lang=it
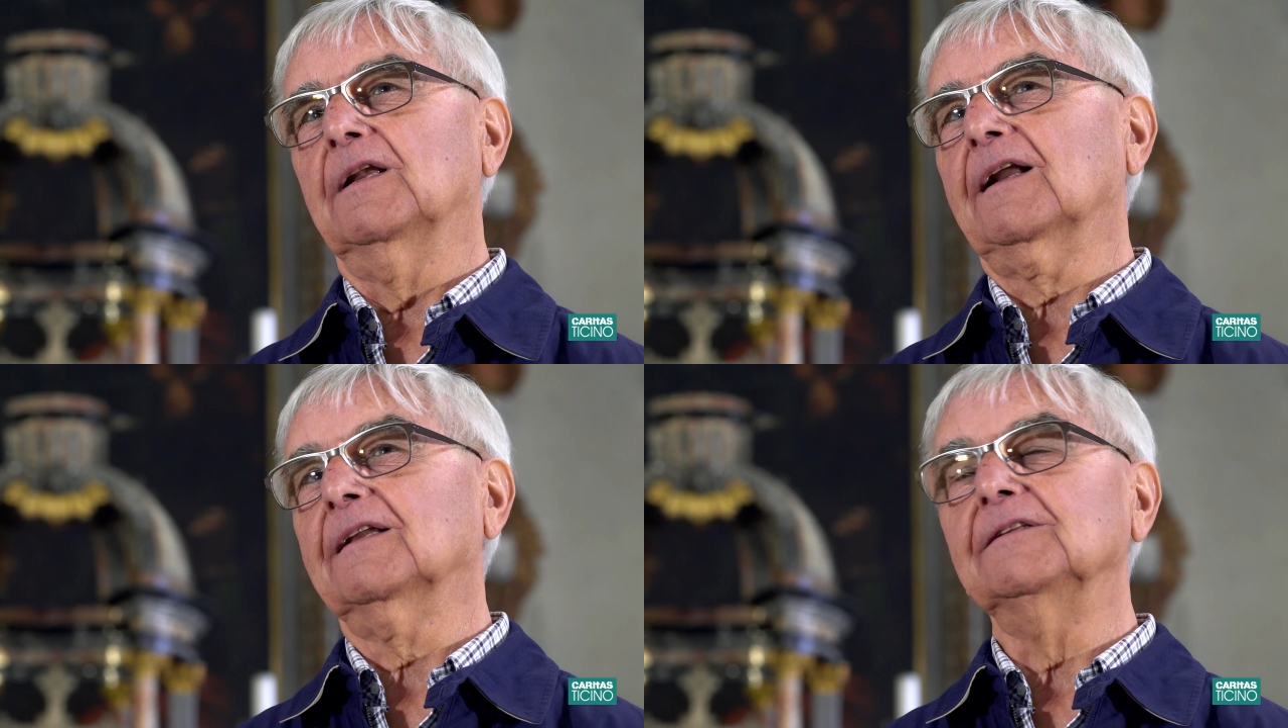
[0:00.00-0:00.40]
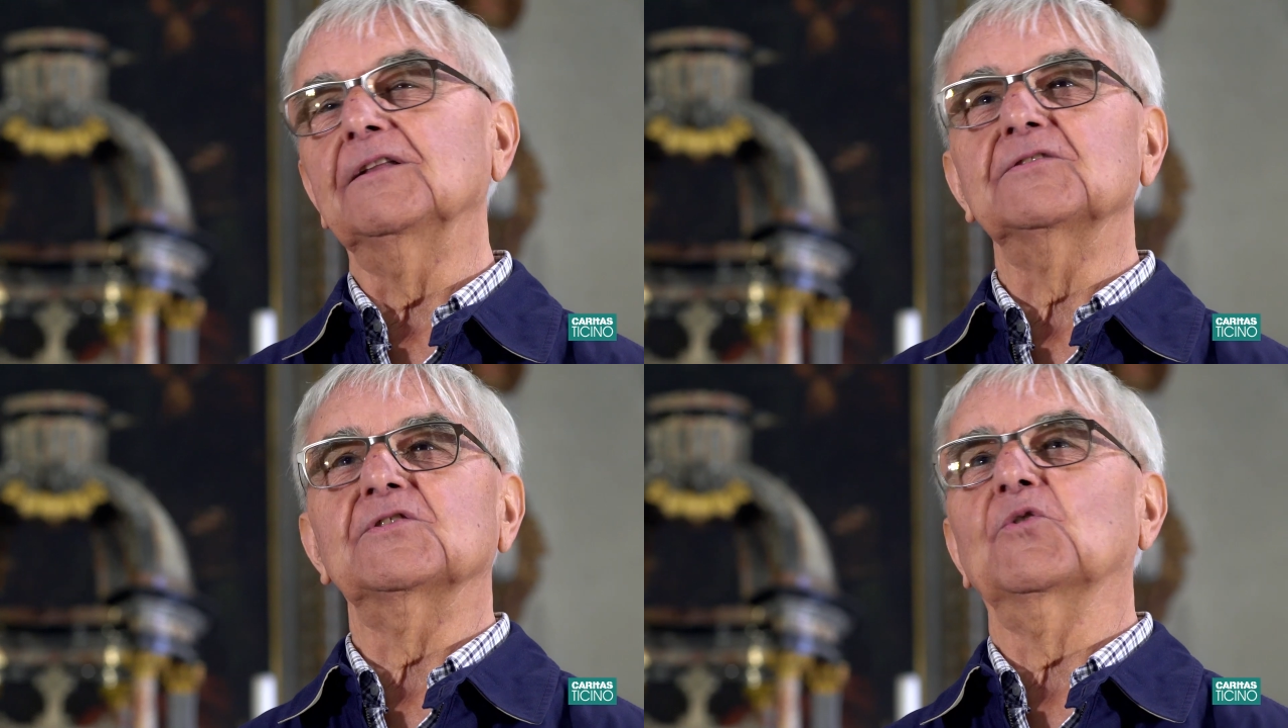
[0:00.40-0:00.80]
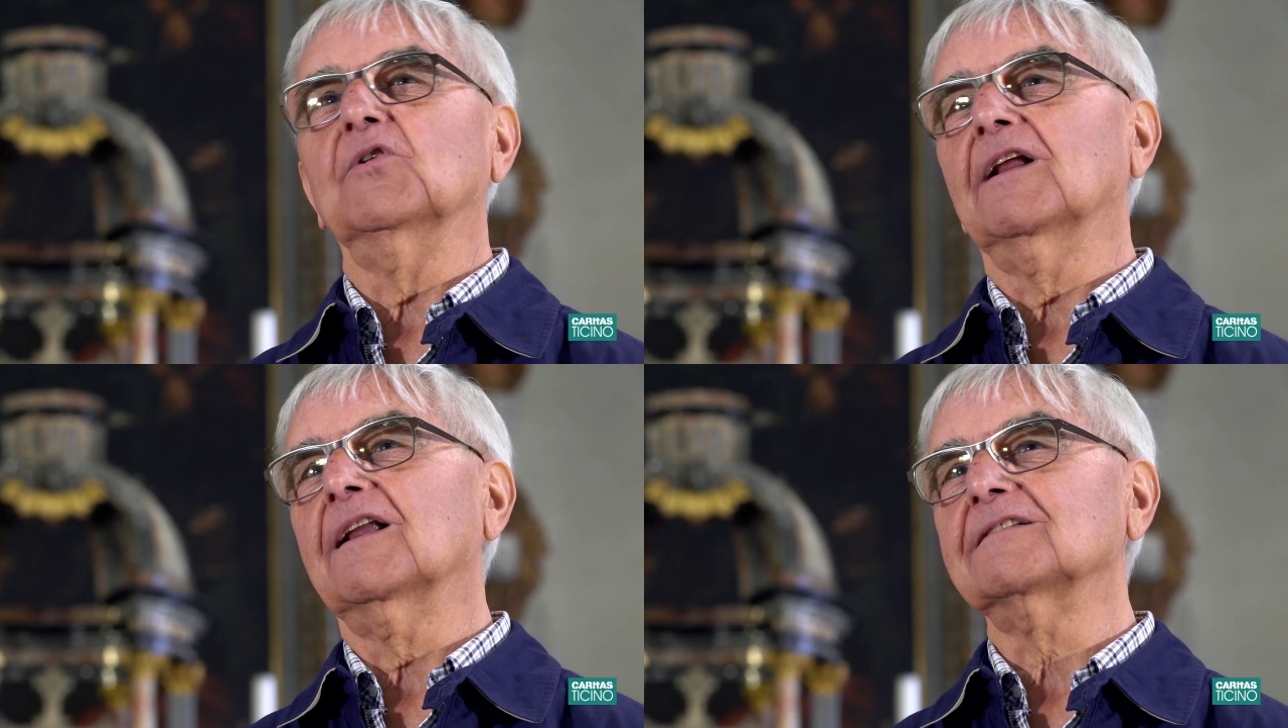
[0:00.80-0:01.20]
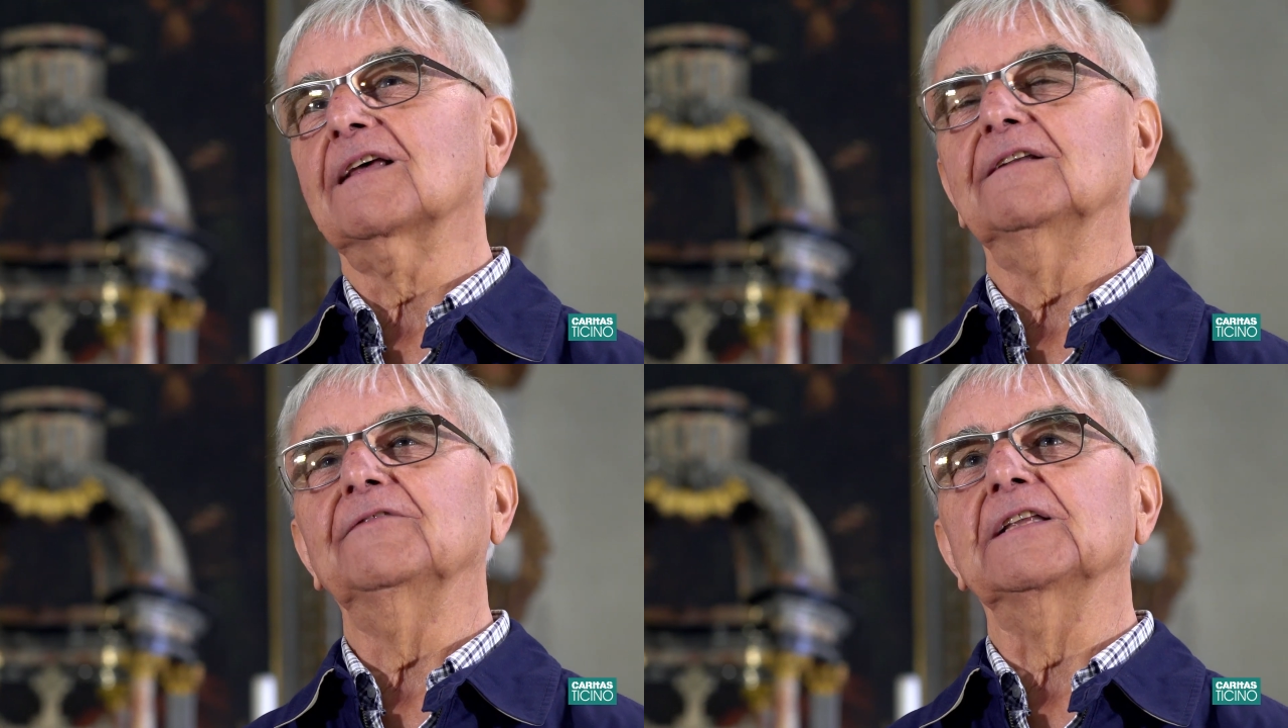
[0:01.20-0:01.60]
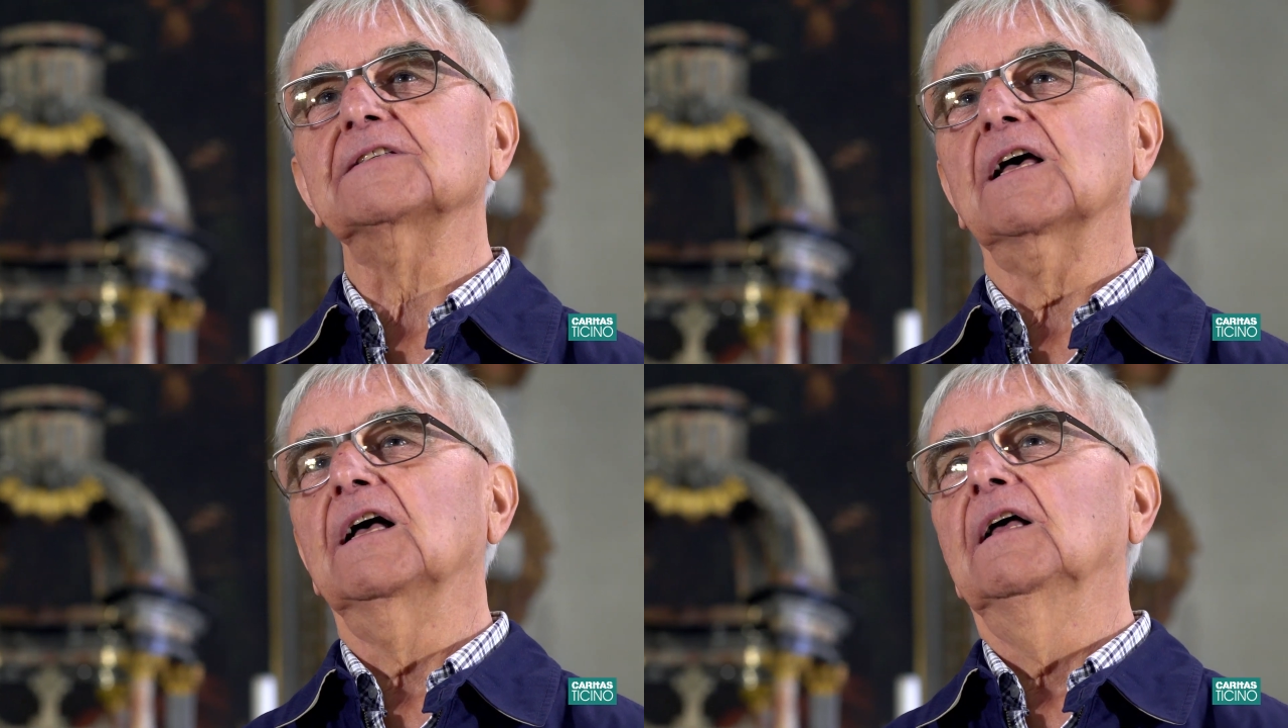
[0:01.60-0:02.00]
la redenzione, la
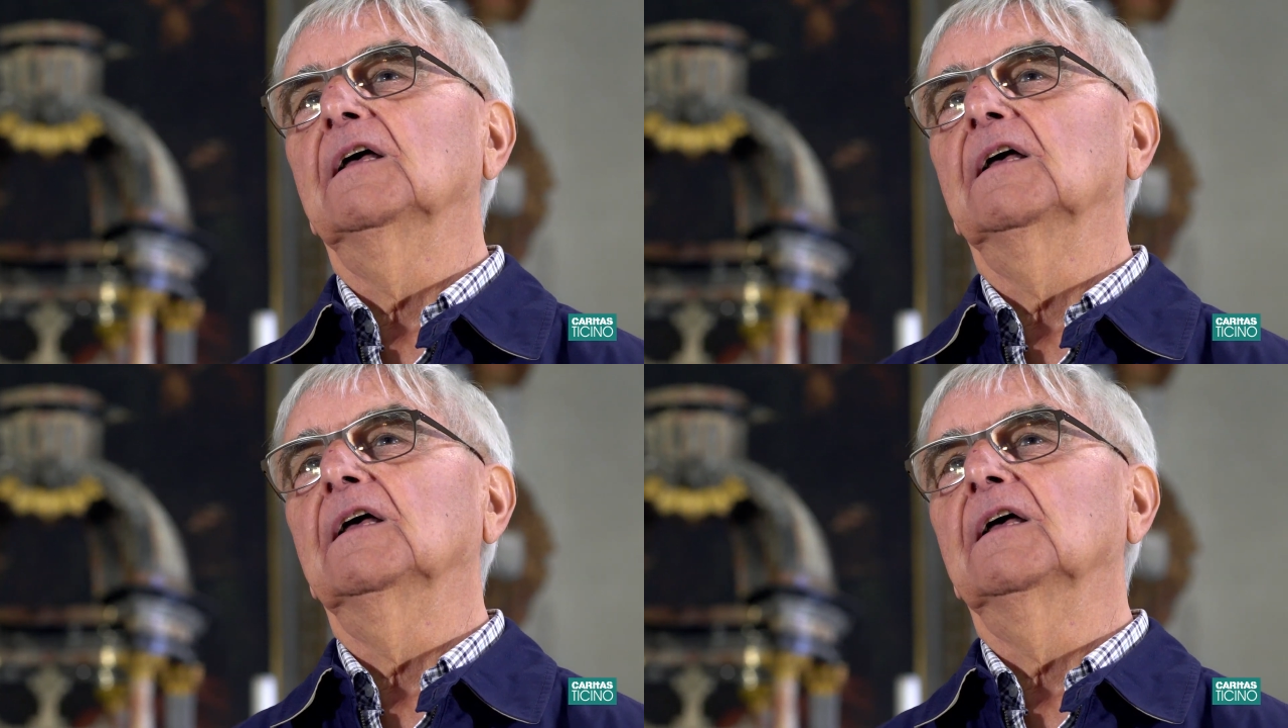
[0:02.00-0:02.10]
salvezza.